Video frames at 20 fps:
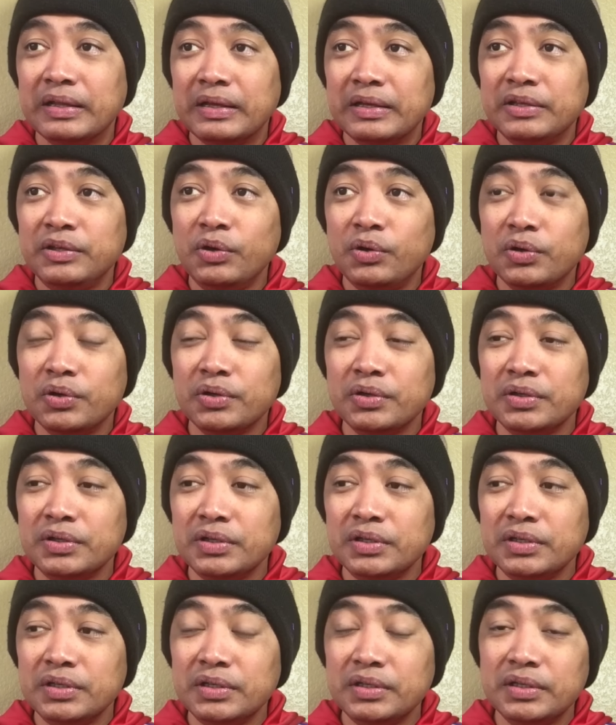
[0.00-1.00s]
yung
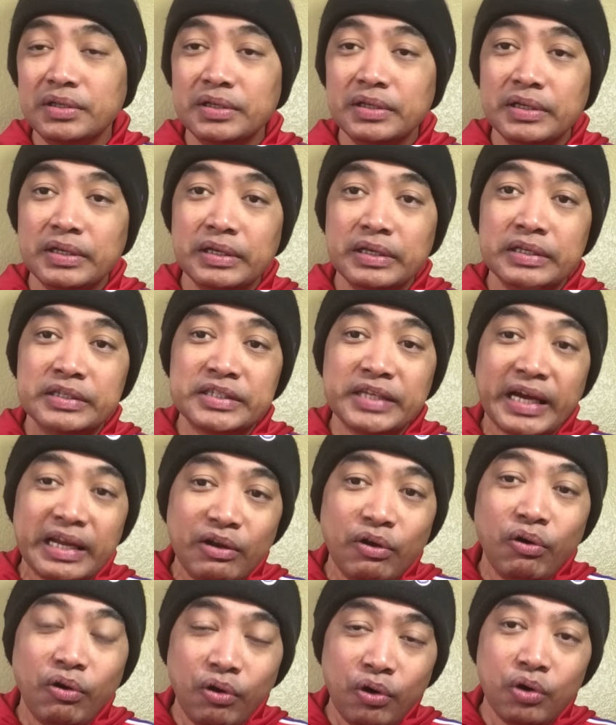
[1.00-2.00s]
sa
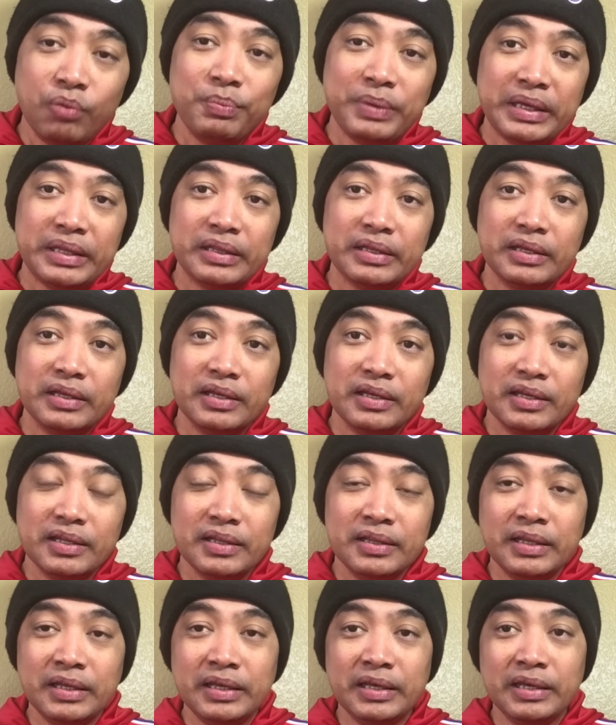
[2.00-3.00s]
loobin
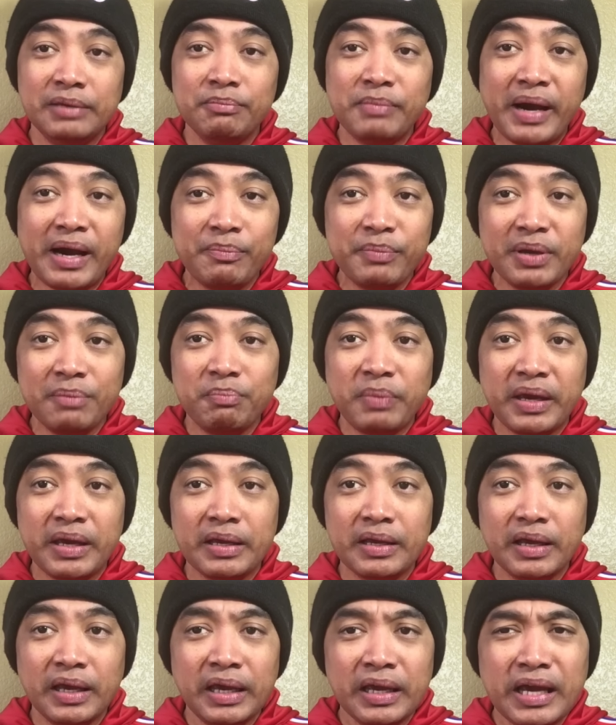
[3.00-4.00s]
ni Mami
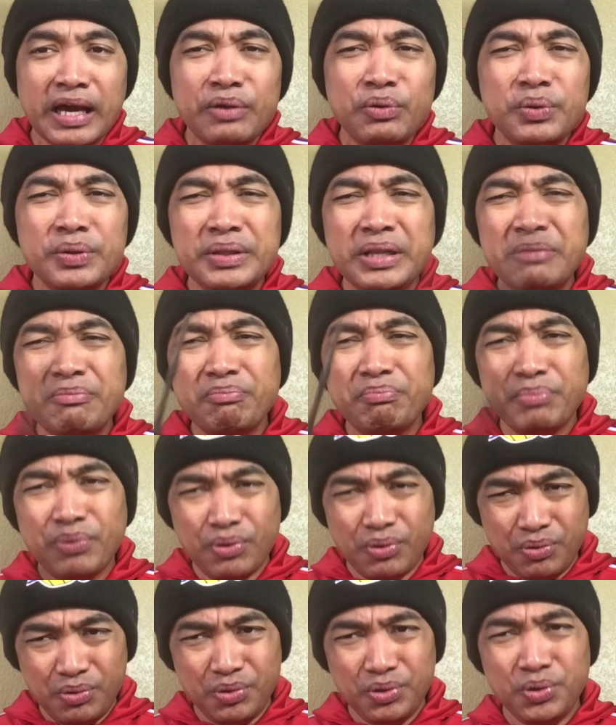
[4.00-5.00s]
Peng, eh ganun din
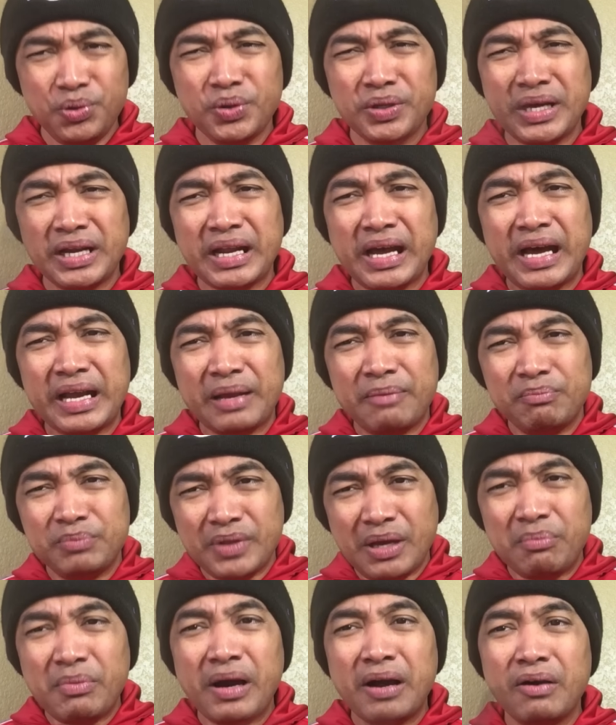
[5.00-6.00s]
po yung
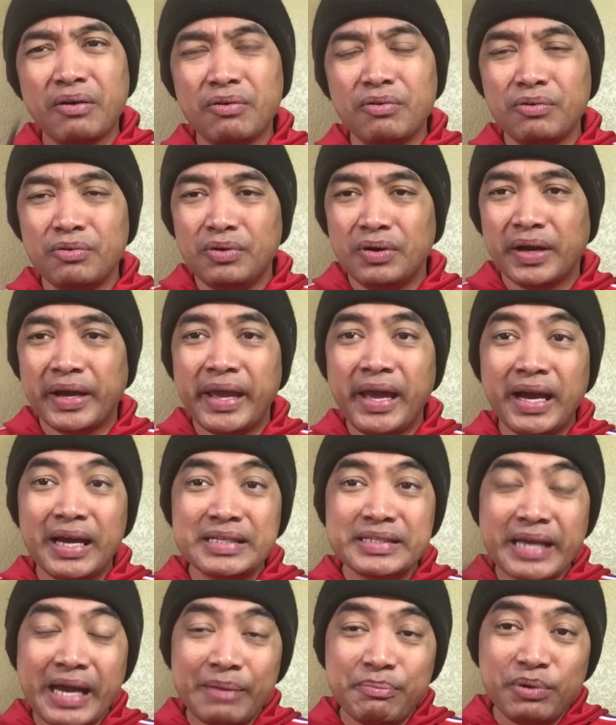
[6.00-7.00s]
nararamdaman ko. Kaya nga
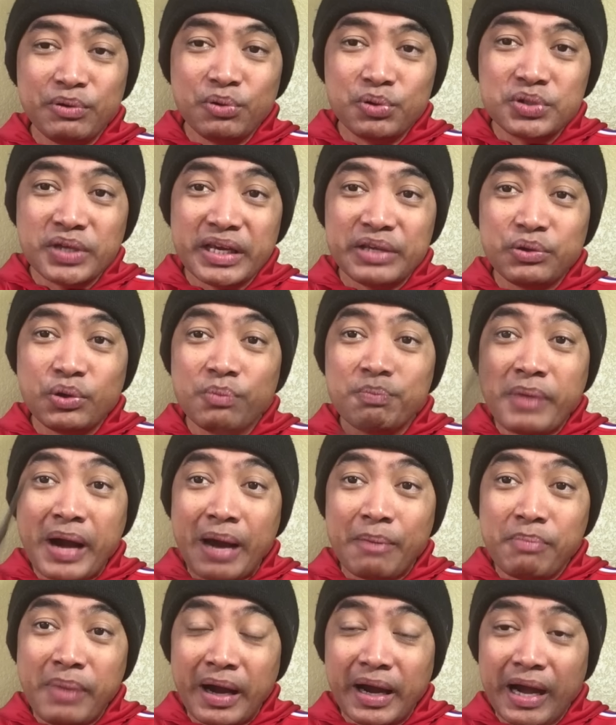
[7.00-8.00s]
sabi ko sa inyo,
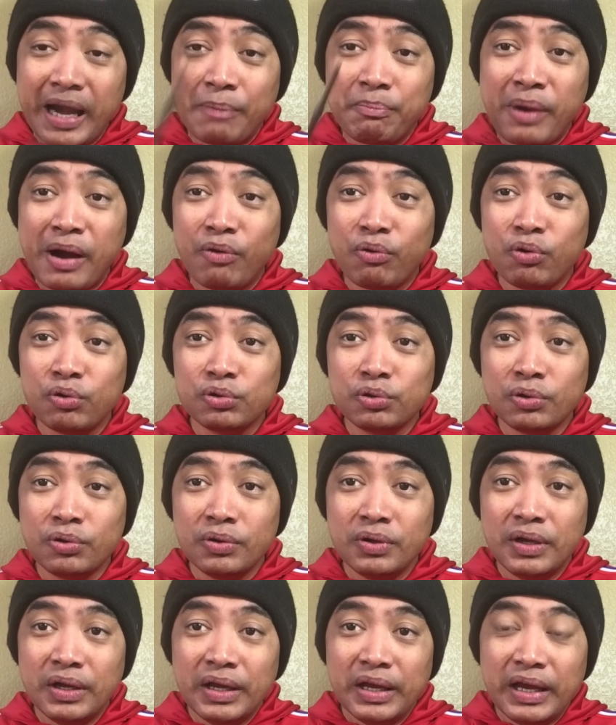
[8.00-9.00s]
babak upan ko to.
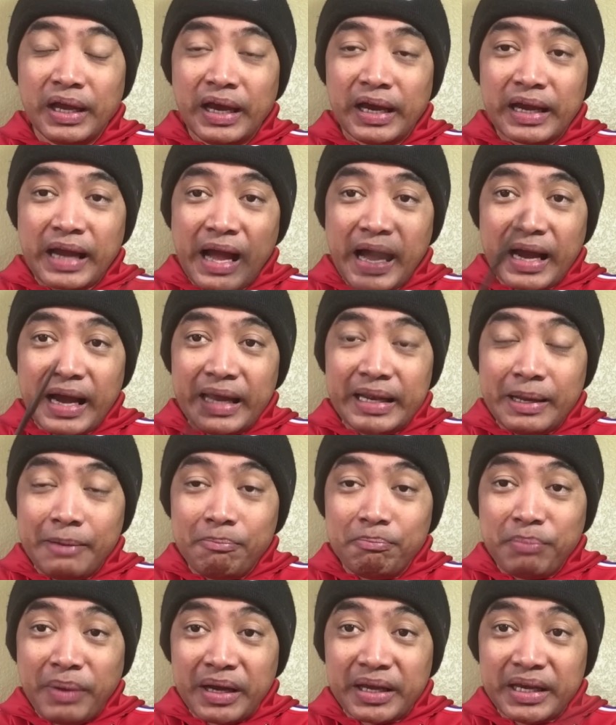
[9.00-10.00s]

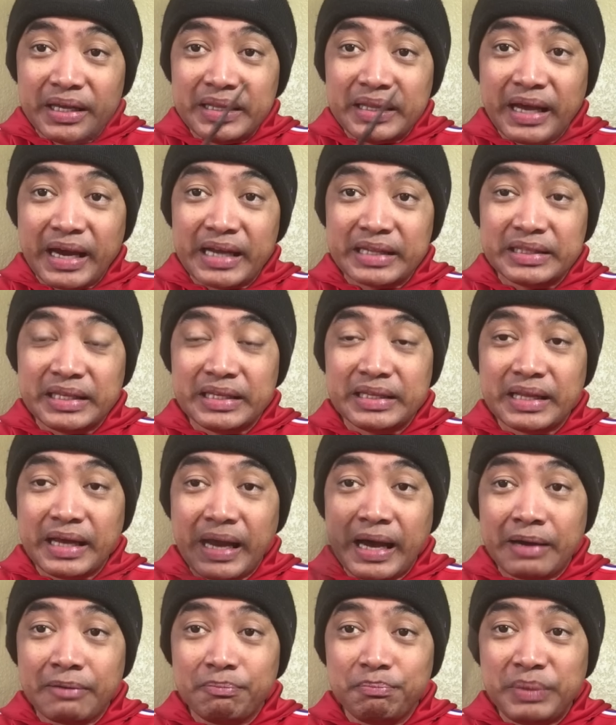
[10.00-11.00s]
Kakalampagin natin
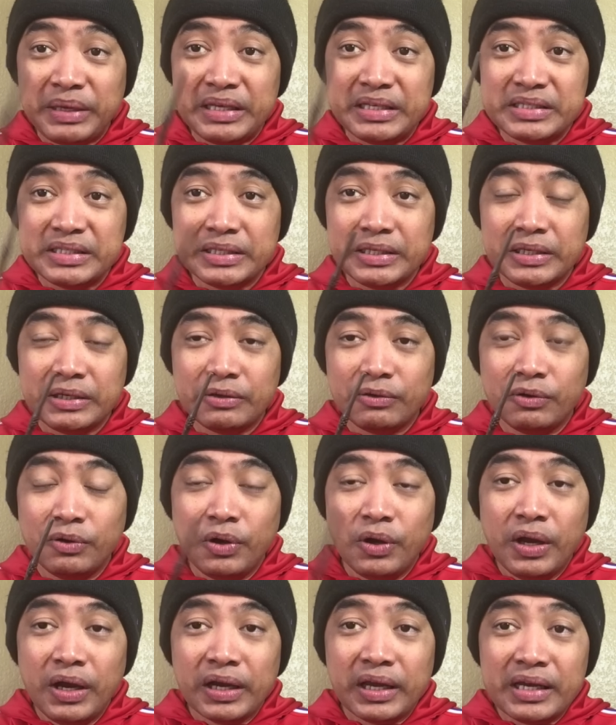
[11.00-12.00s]
ang PCO. E
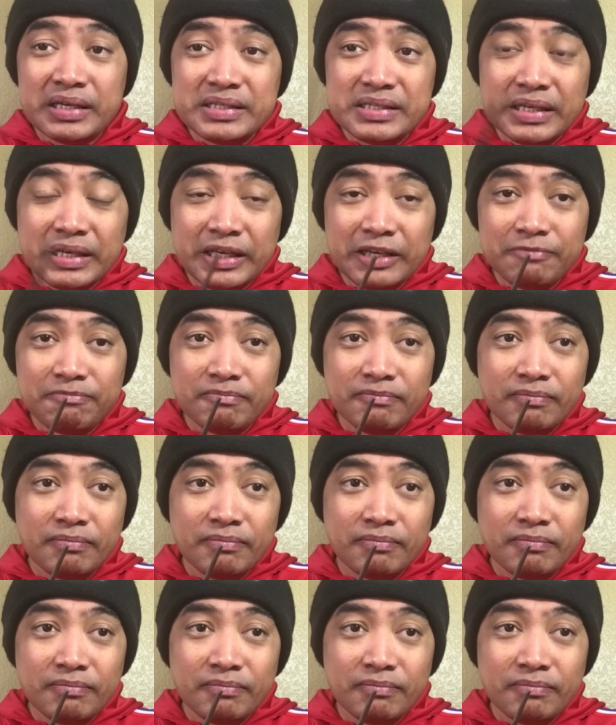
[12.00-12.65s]
Kasi,